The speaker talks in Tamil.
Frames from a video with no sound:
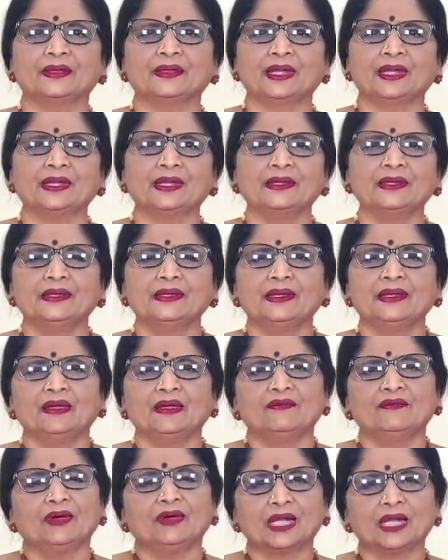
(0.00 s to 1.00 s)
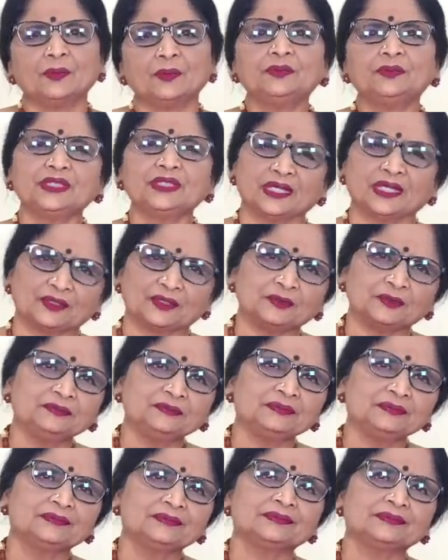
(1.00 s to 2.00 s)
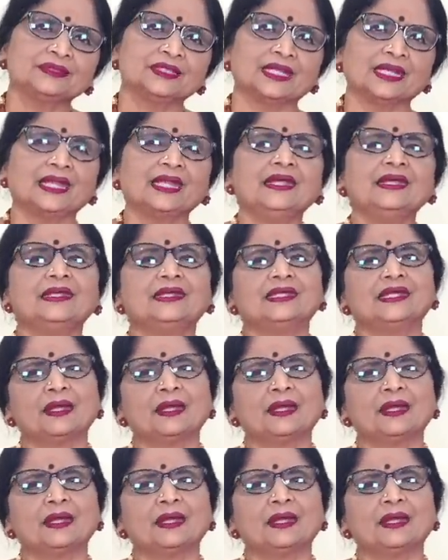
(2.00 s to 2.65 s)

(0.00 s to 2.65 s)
இல்லை வளம் தரும் இல்லை